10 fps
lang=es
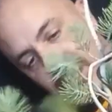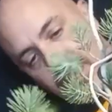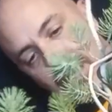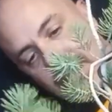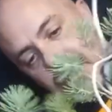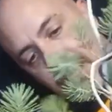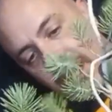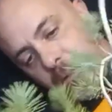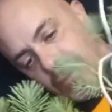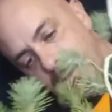hacia este
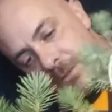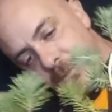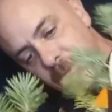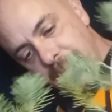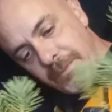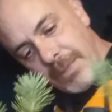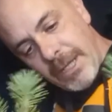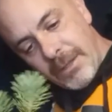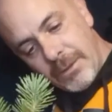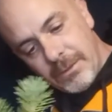lado
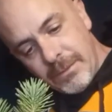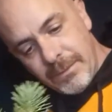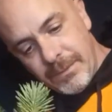pero